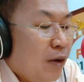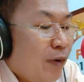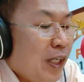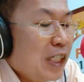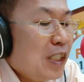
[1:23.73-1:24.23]

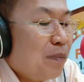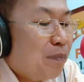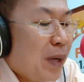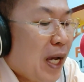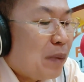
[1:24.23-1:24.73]
วันที่
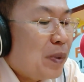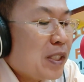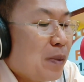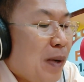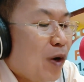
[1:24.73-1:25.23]
18พฤ
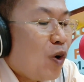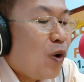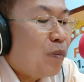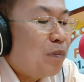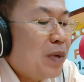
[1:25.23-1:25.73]
ษภาค
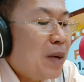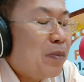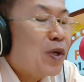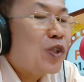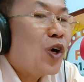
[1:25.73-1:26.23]
ม เมื่อพ
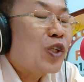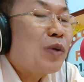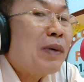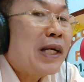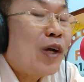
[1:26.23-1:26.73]
ศ
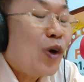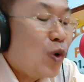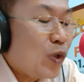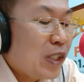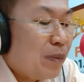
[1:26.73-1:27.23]

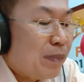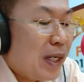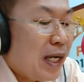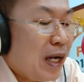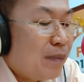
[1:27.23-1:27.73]

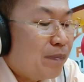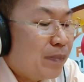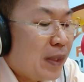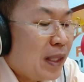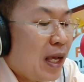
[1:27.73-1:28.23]
2560 นะครับ
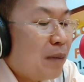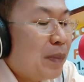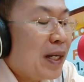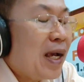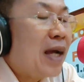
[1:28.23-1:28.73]
นะ
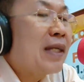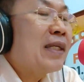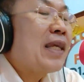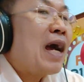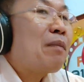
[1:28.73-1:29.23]
เป็นการ
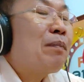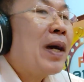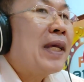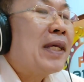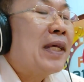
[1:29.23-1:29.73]
จากไป